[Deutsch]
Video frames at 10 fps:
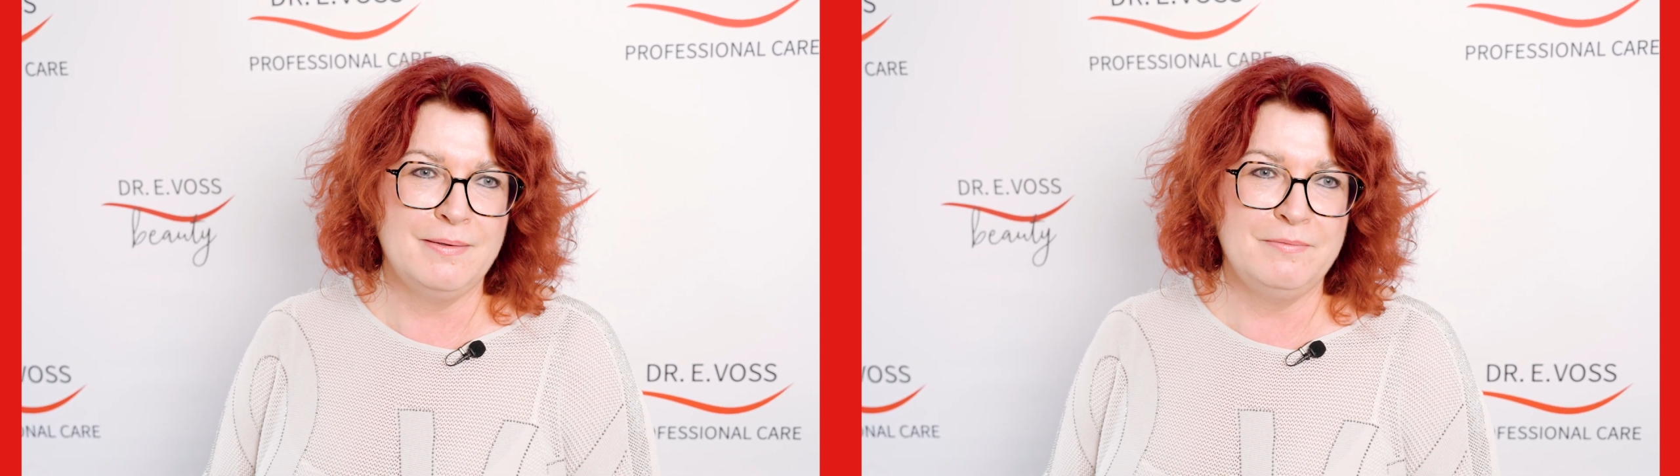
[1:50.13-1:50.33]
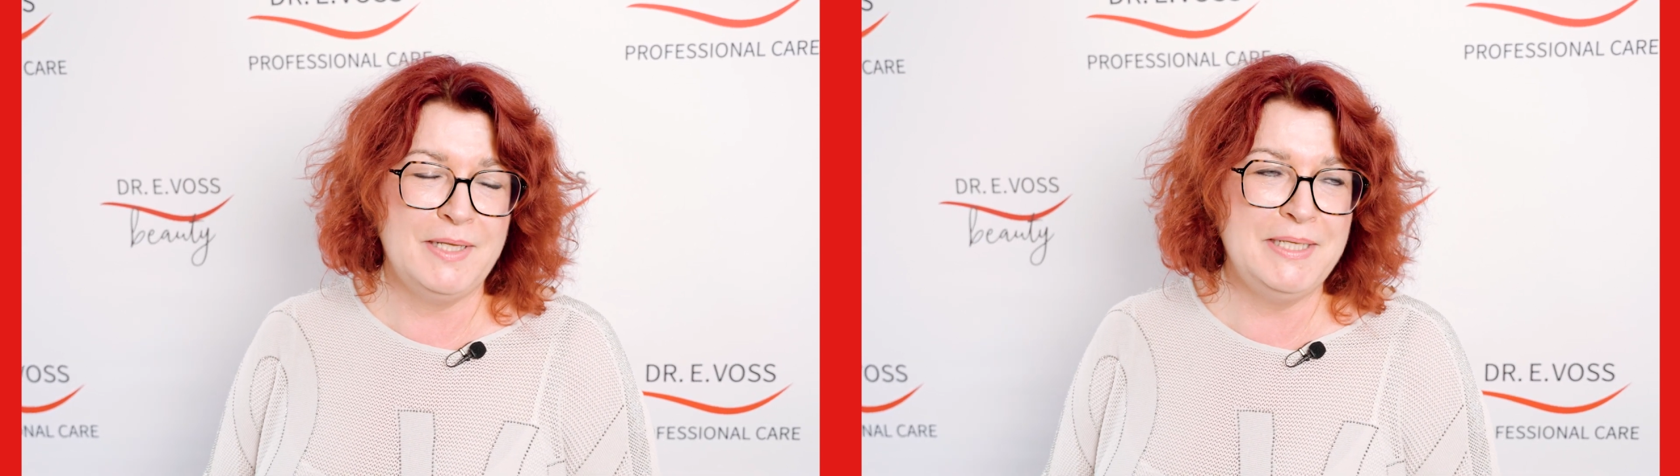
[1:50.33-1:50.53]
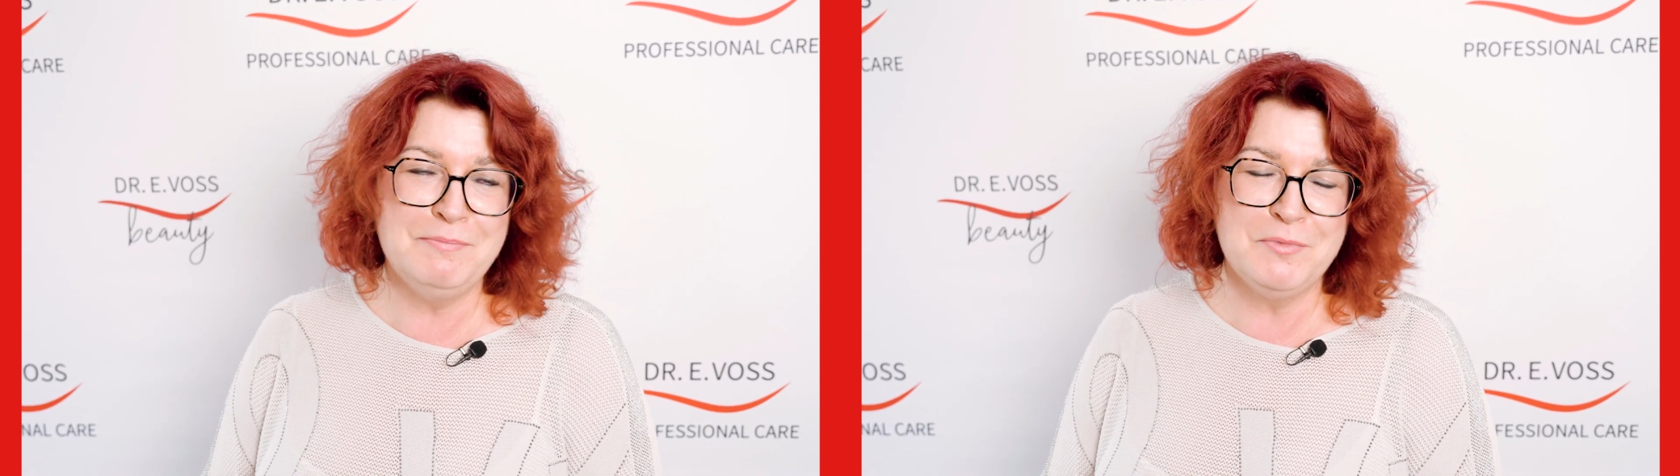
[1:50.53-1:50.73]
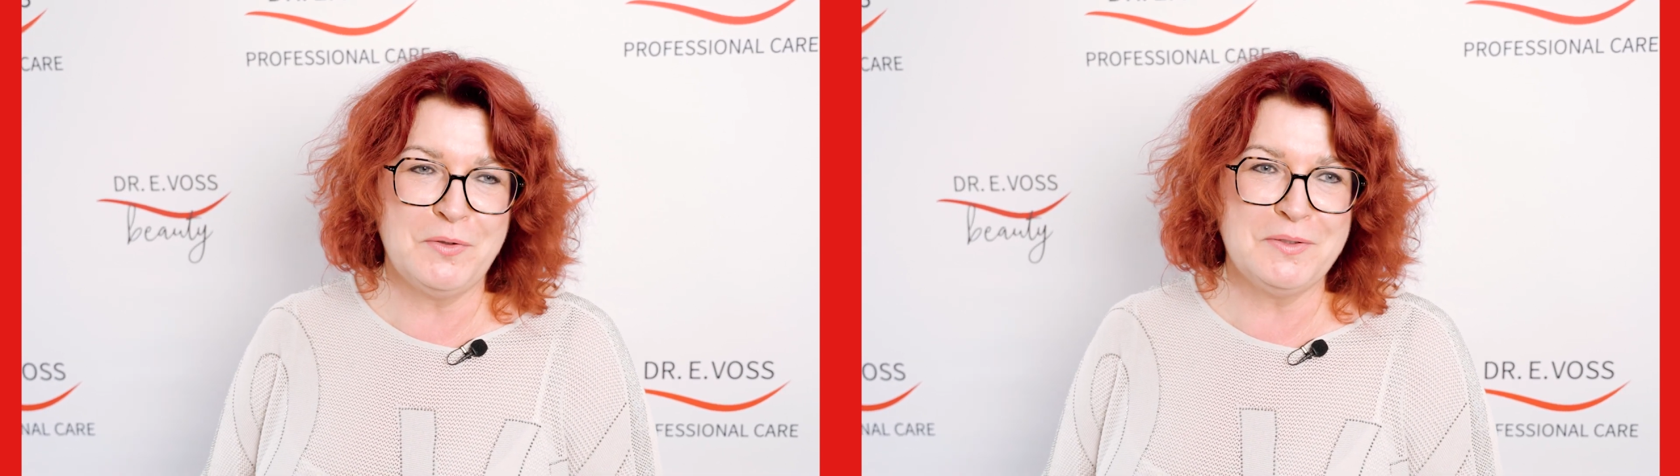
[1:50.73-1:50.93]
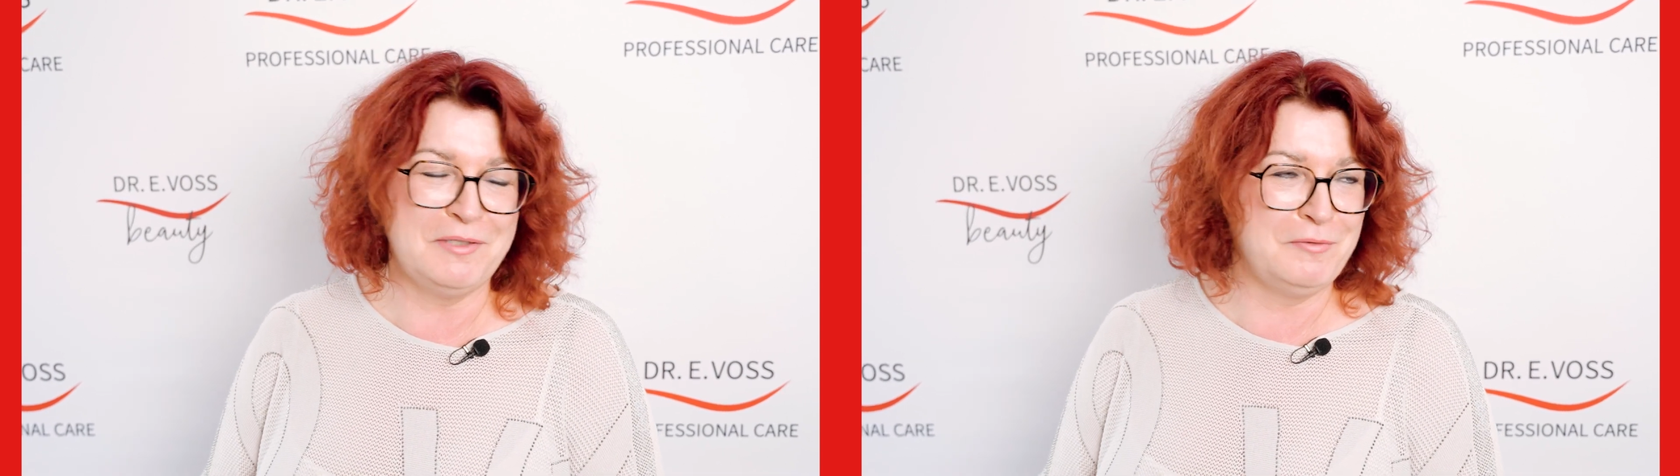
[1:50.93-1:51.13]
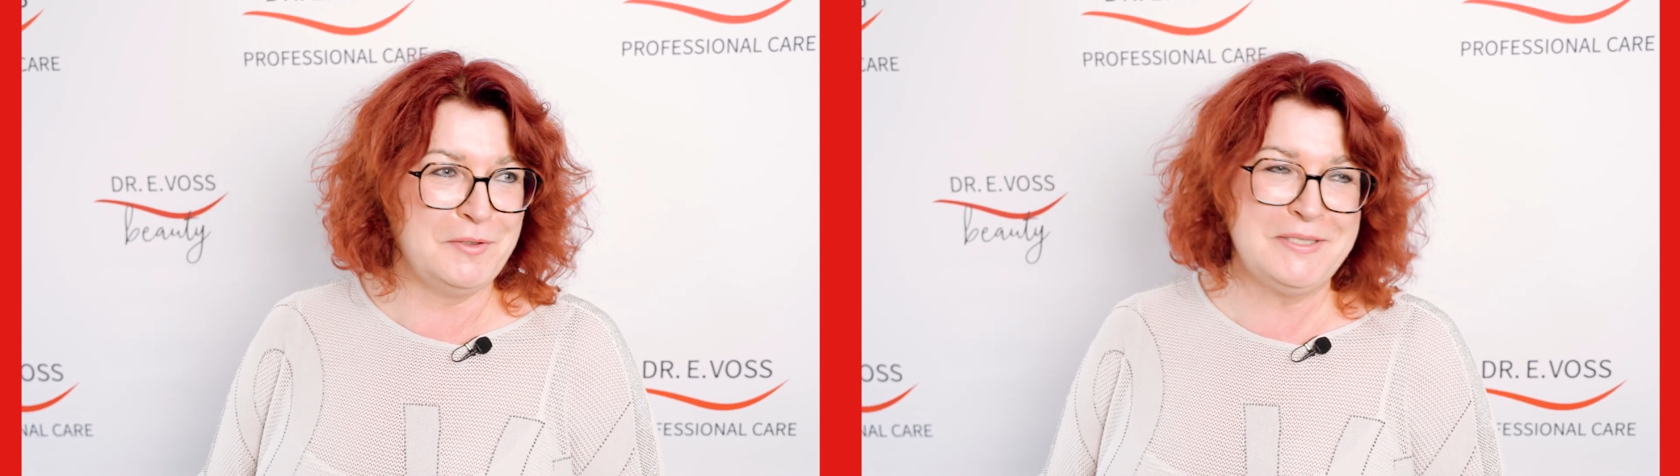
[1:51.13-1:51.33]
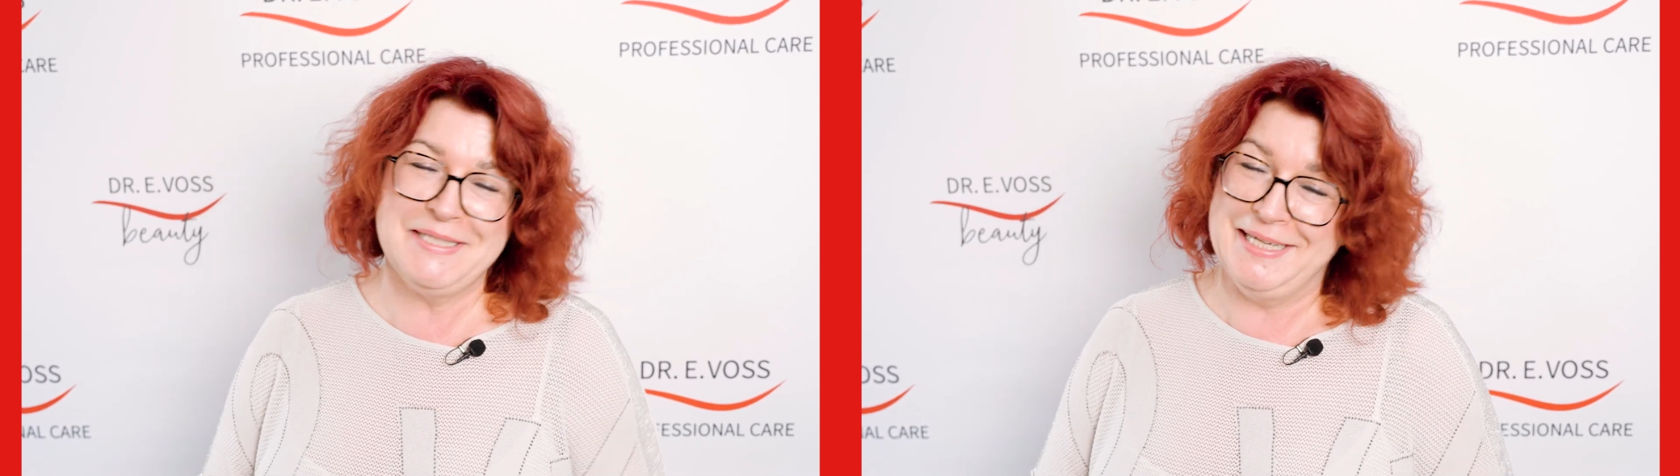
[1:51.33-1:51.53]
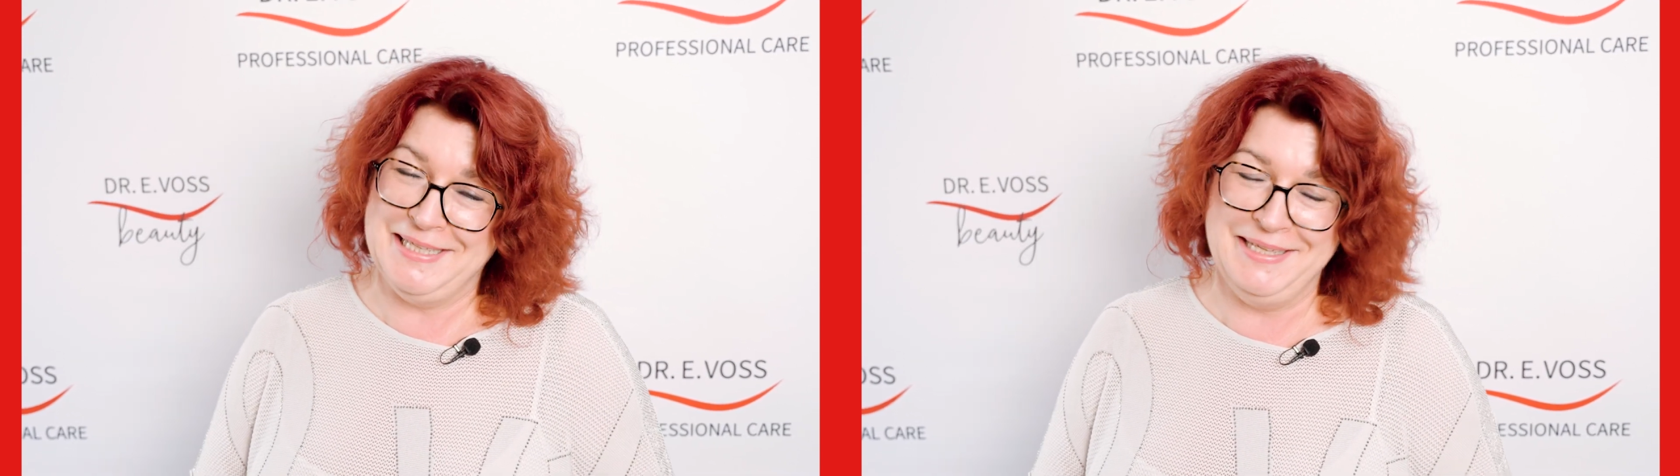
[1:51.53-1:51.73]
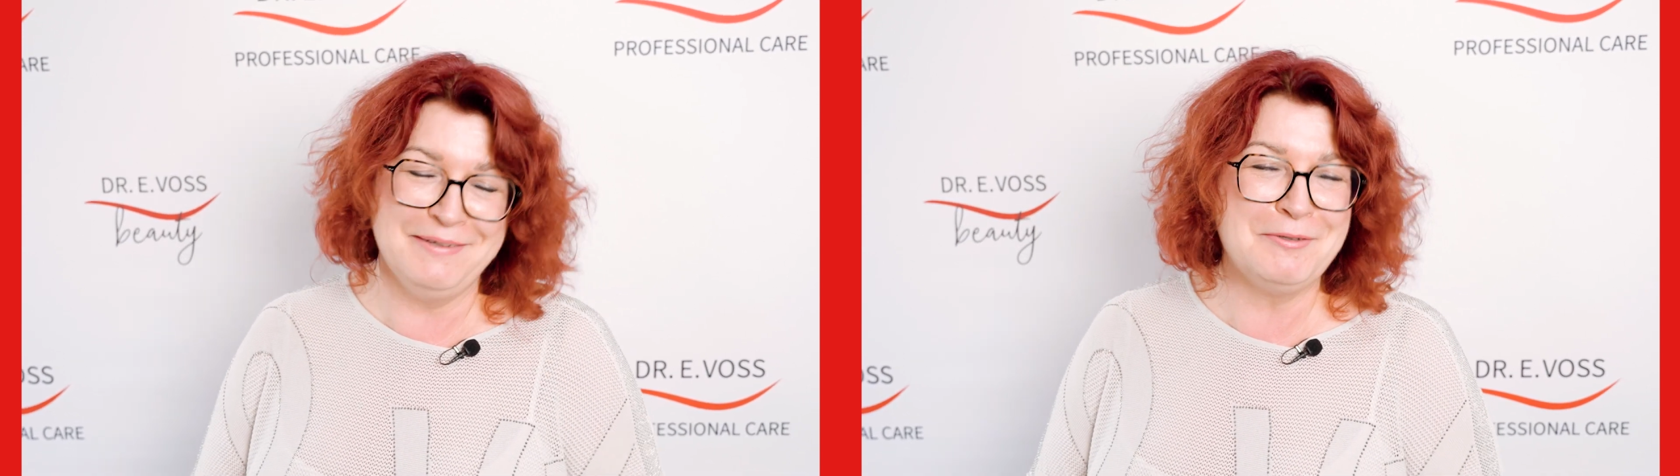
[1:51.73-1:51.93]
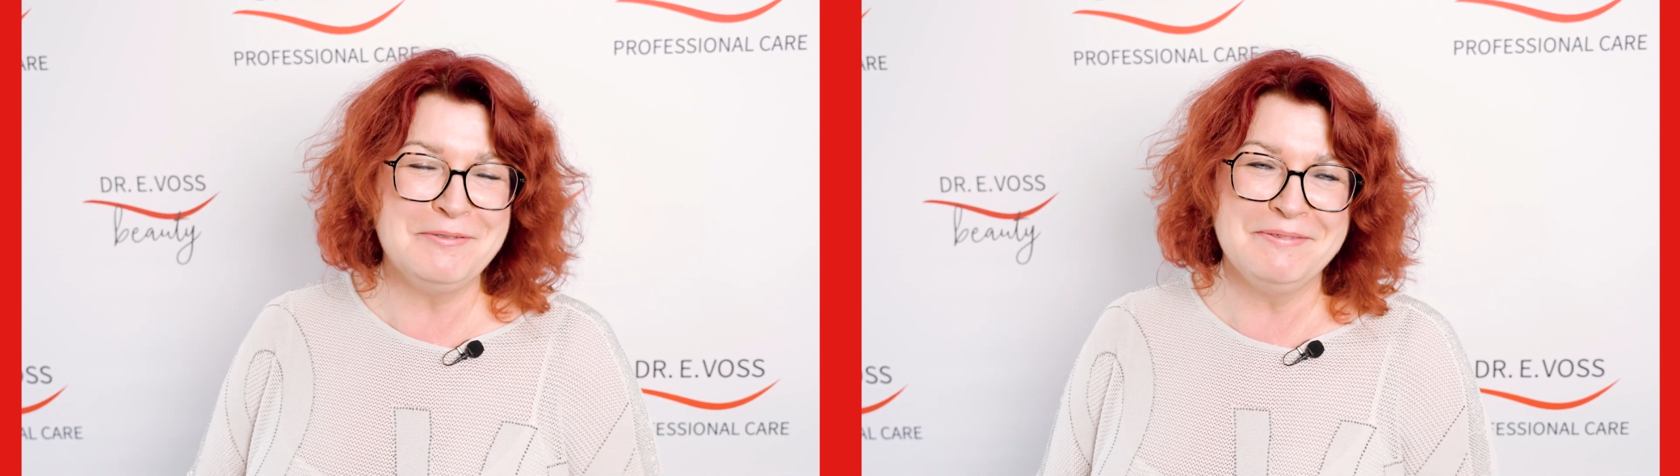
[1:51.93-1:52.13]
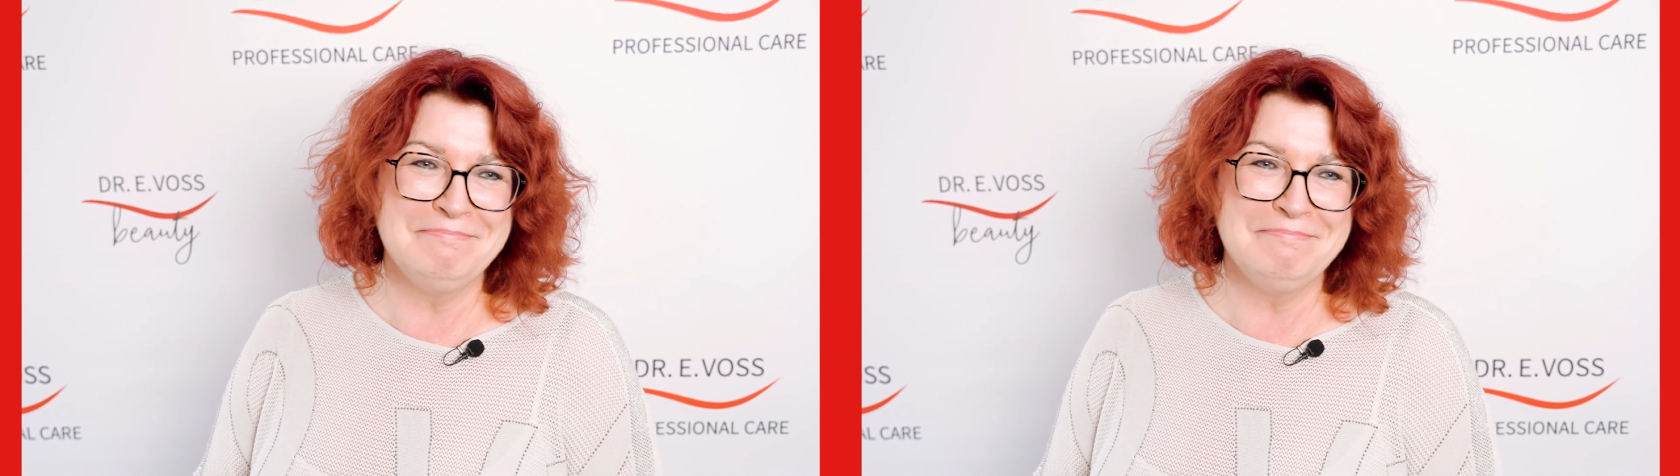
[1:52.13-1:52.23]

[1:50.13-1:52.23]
Wir lieben Dr. Voss Erklärungen,